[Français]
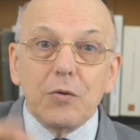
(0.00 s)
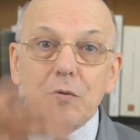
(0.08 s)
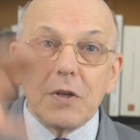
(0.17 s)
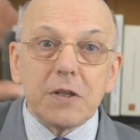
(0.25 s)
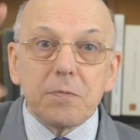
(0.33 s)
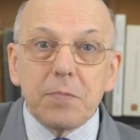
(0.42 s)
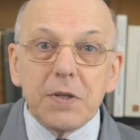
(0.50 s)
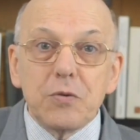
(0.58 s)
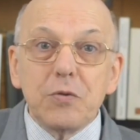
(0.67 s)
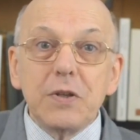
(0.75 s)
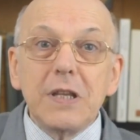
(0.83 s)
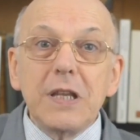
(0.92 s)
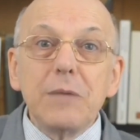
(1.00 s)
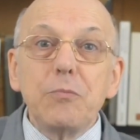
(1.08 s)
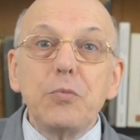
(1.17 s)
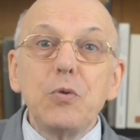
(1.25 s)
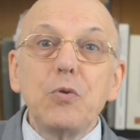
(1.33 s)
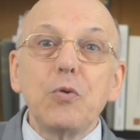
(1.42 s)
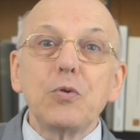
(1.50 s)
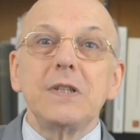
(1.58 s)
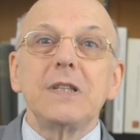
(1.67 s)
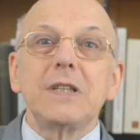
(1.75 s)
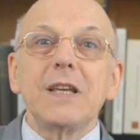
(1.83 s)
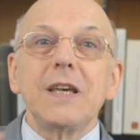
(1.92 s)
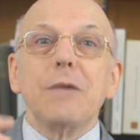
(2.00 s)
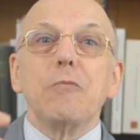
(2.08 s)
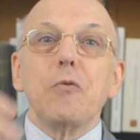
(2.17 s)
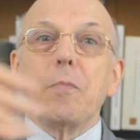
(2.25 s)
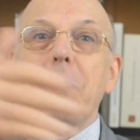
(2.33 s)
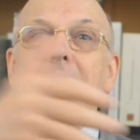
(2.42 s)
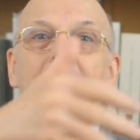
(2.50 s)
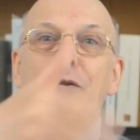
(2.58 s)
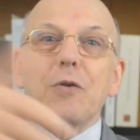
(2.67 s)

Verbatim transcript: une espèce de nébulosité me barre